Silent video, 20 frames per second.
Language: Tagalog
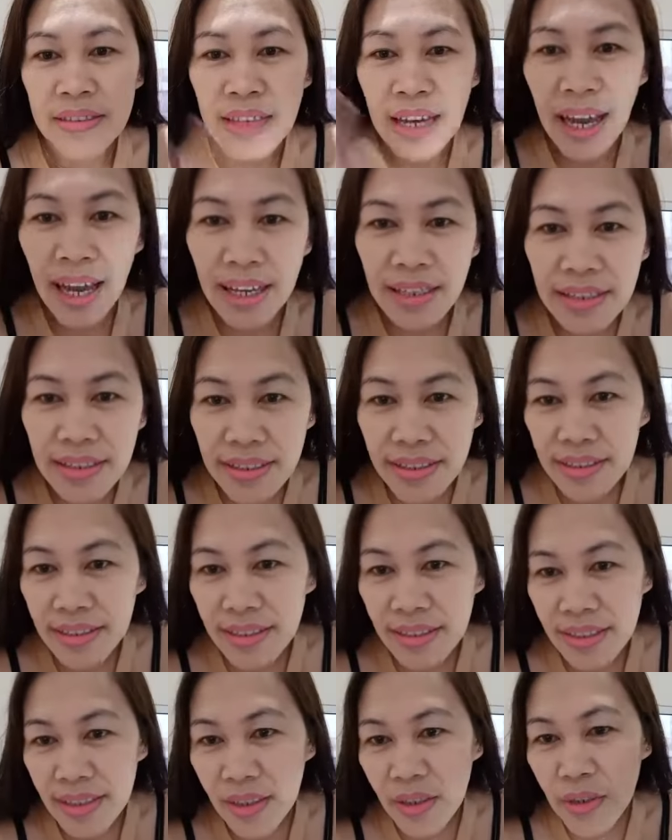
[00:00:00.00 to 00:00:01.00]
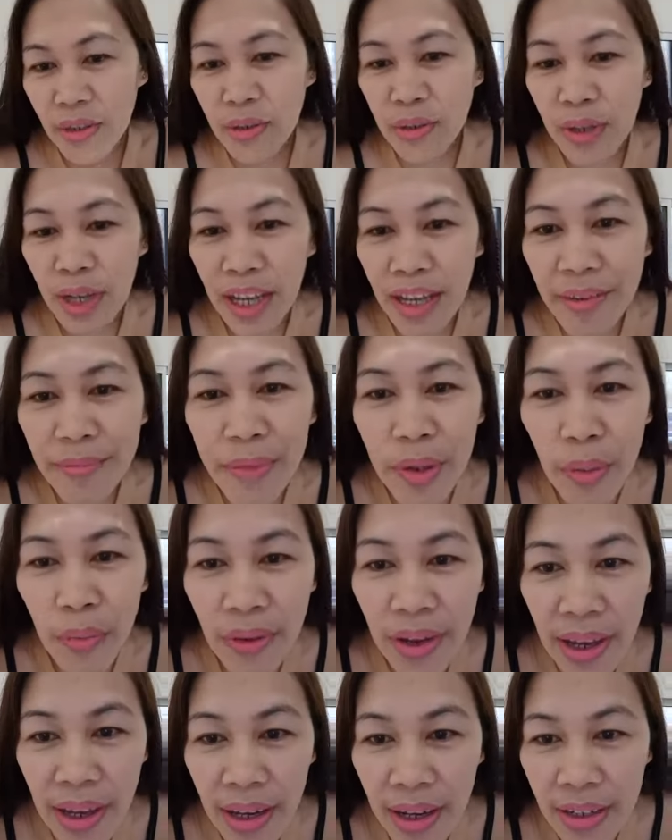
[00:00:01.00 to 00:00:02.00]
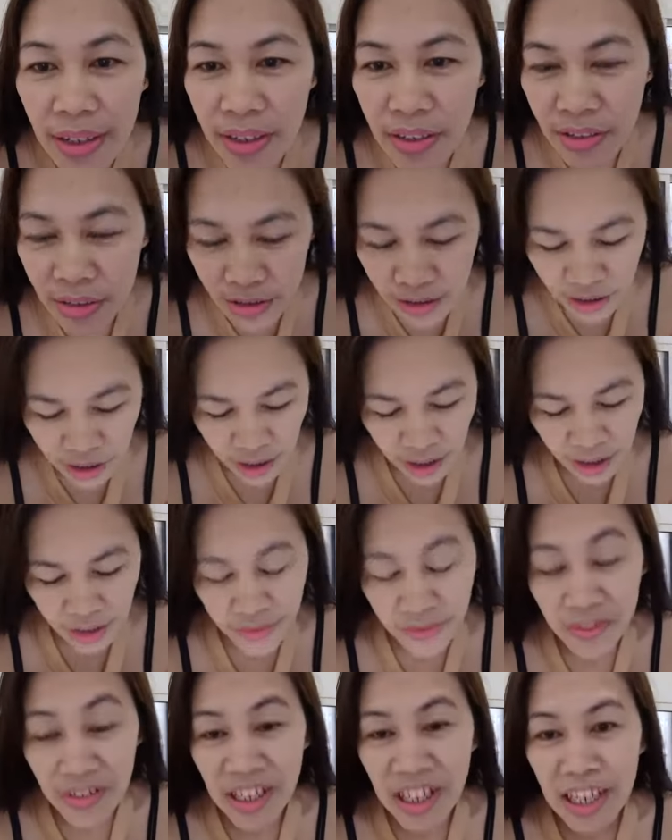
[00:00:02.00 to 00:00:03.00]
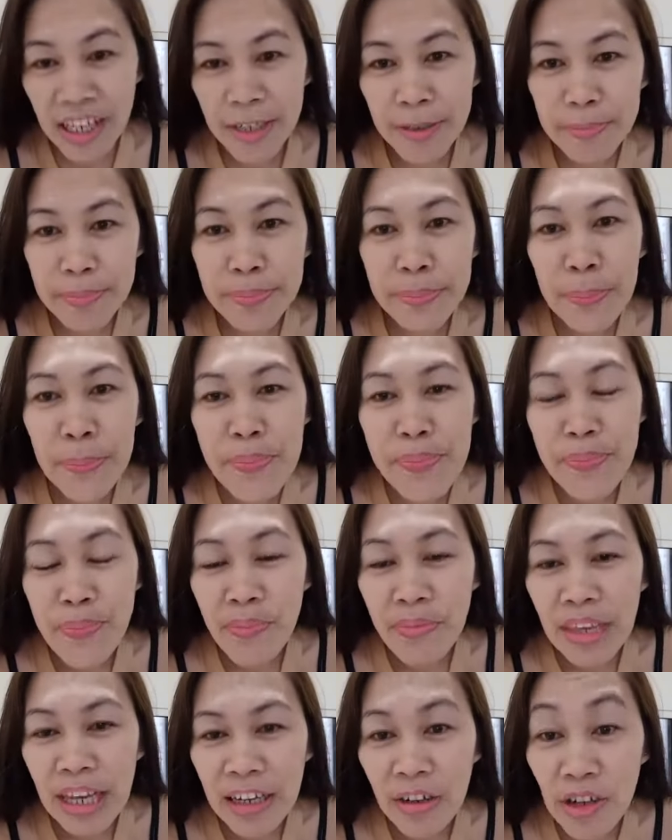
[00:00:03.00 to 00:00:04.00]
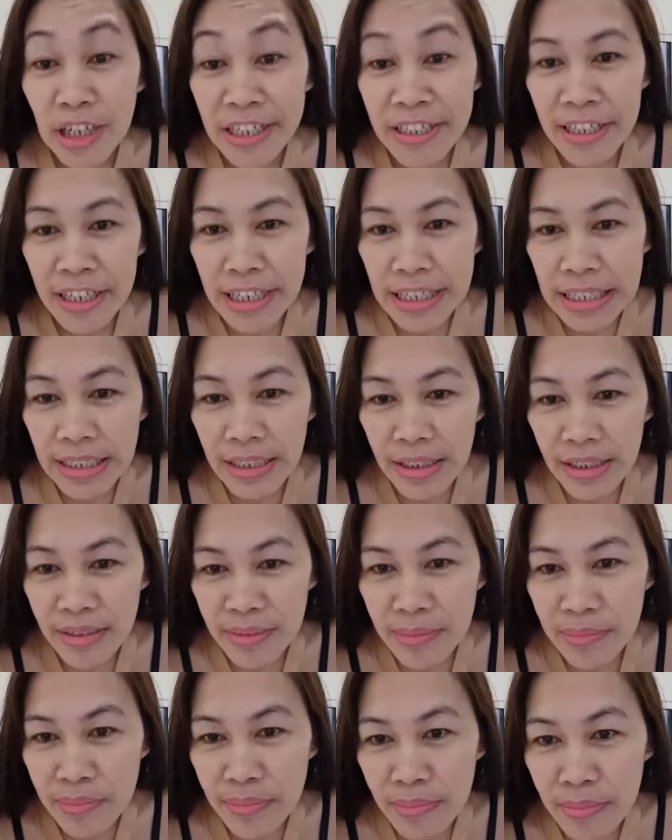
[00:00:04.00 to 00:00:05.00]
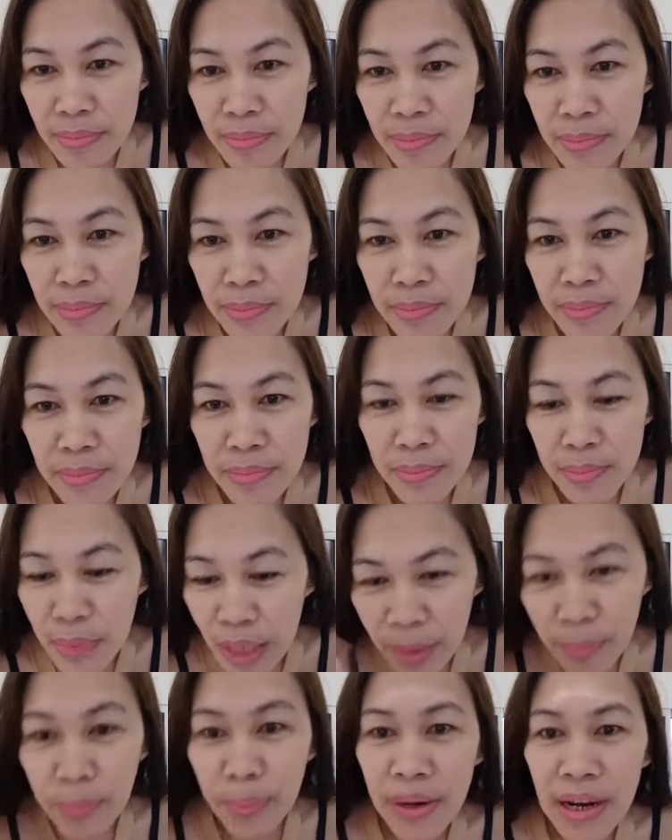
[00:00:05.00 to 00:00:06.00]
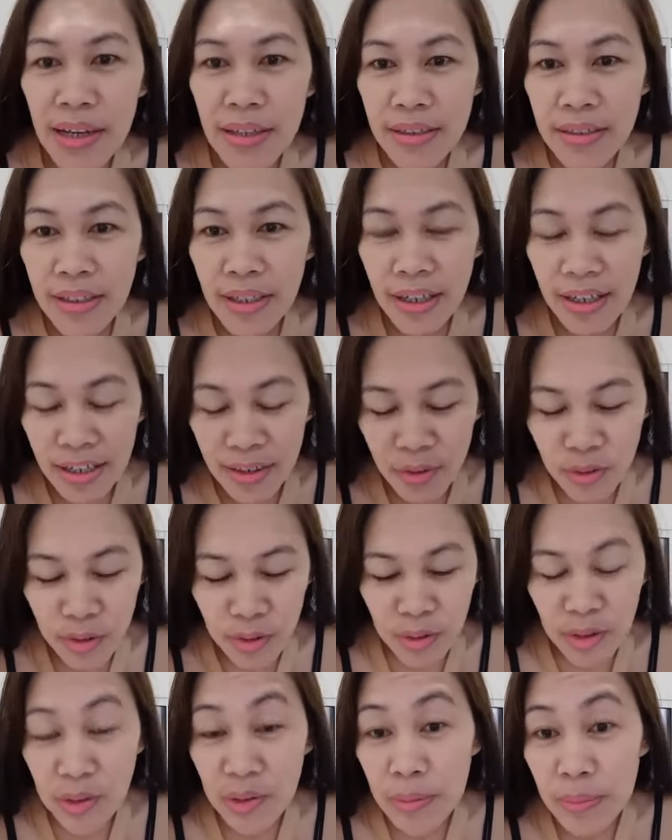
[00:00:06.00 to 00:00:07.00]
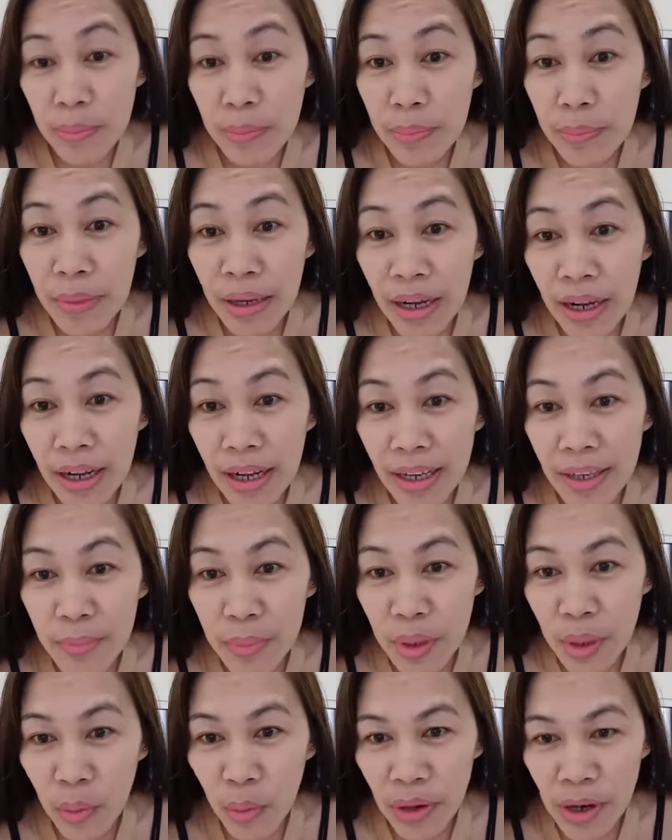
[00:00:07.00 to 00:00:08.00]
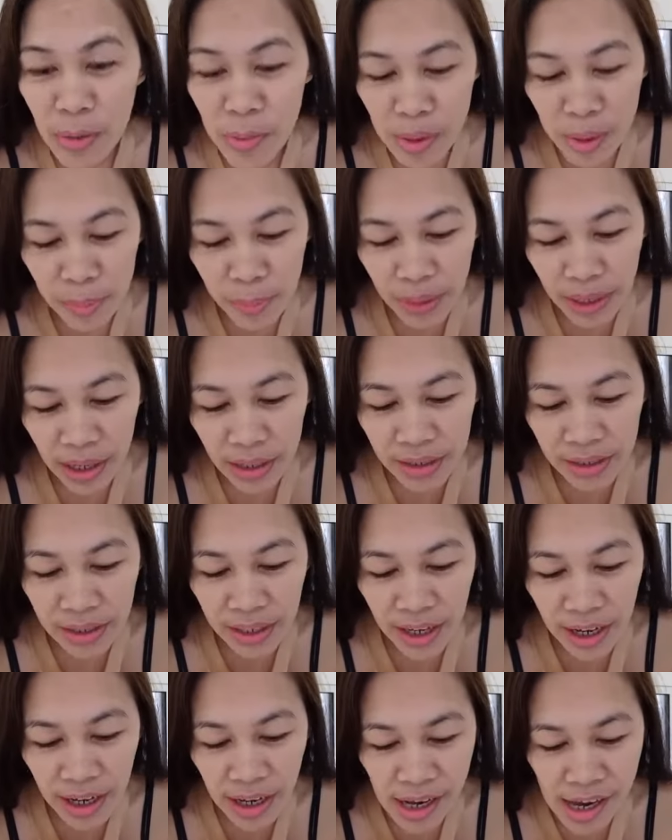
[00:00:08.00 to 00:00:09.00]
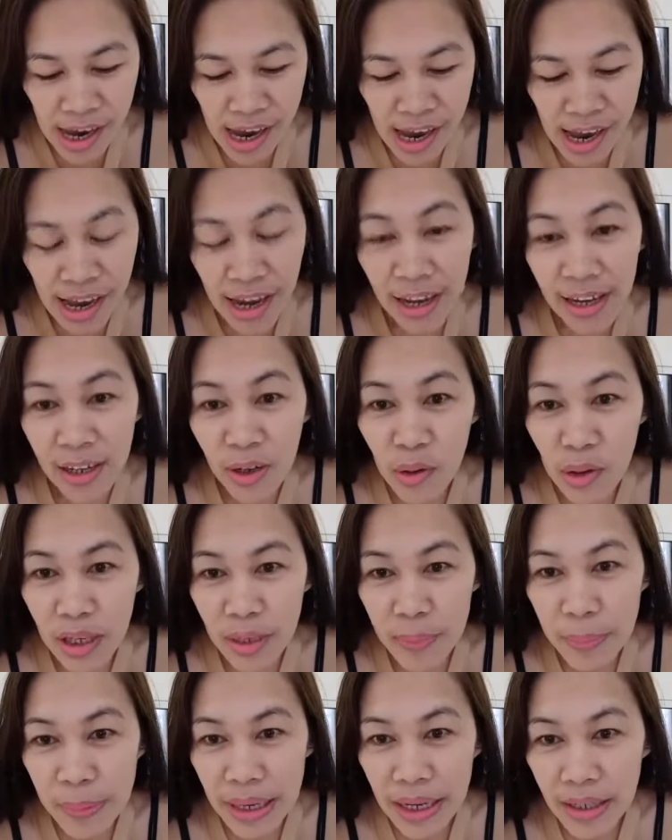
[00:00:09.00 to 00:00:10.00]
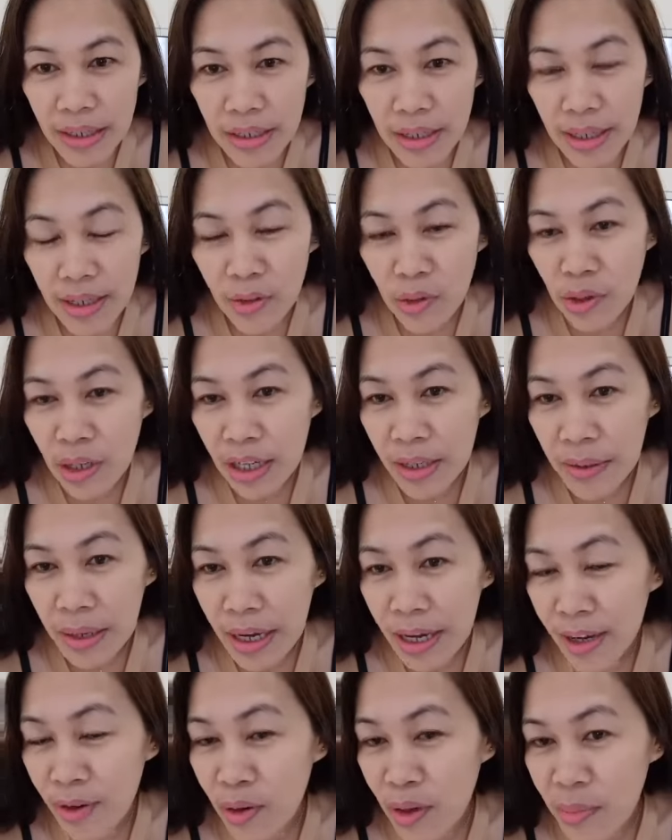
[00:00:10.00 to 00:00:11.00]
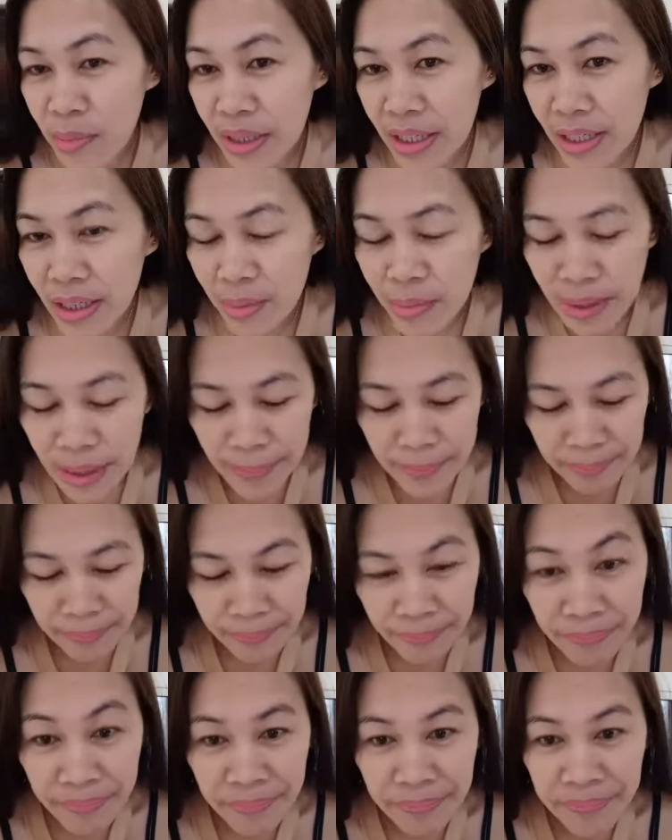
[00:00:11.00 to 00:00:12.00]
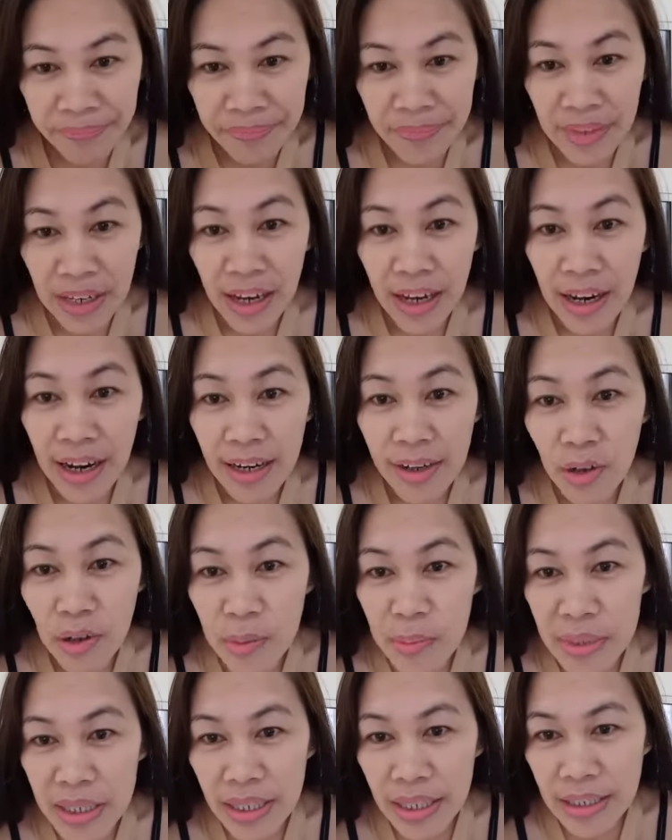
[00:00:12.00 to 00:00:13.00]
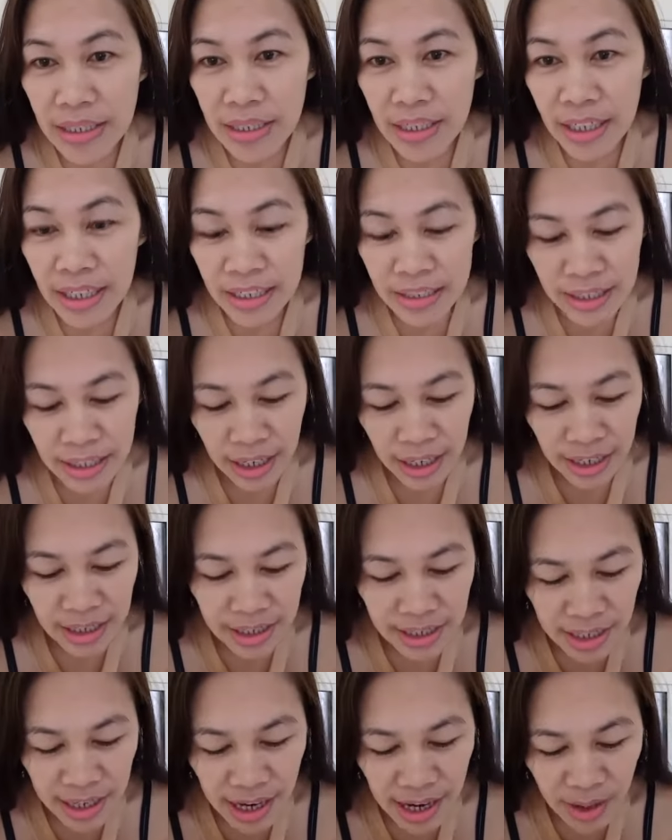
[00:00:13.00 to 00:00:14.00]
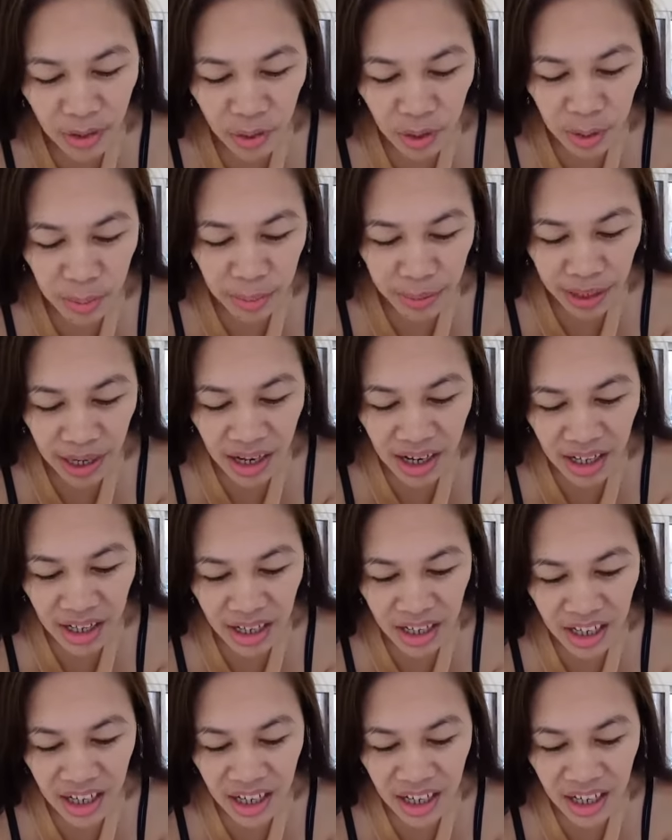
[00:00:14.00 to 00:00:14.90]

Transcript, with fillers: Hello everywhere, good evening. Kuanday ka nang magprank ta karon mga ka everywhere magprank ta. Akong i-prank akong ako amiga ba. Akong amiga nga si Aisa, akong i-prank.